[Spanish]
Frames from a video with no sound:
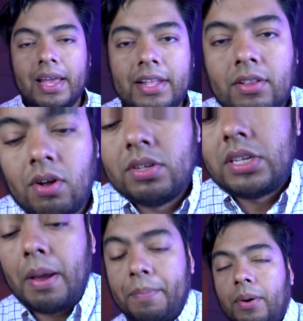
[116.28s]

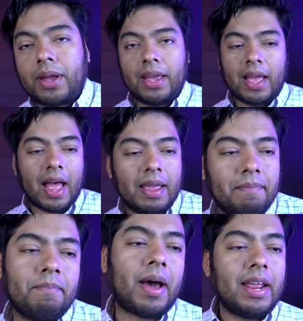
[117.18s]
entonces porque hay
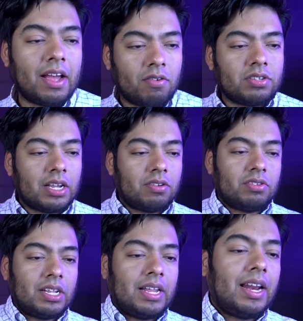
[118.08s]
varias cosas que
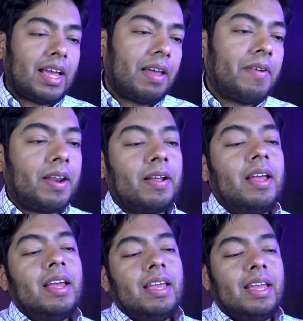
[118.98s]
usted tiene que ver
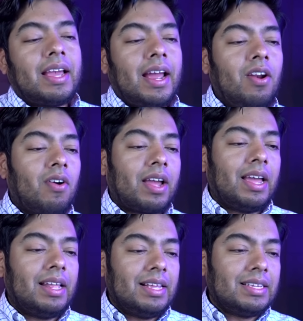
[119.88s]
y qué es lo
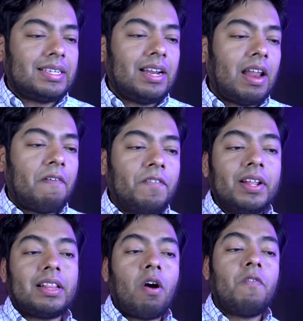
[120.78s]
que dicen las
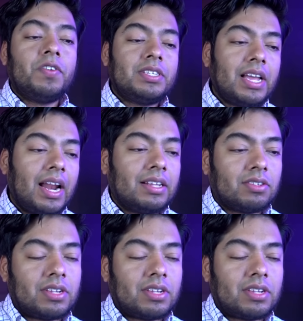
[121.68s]
fuentes oficiales. O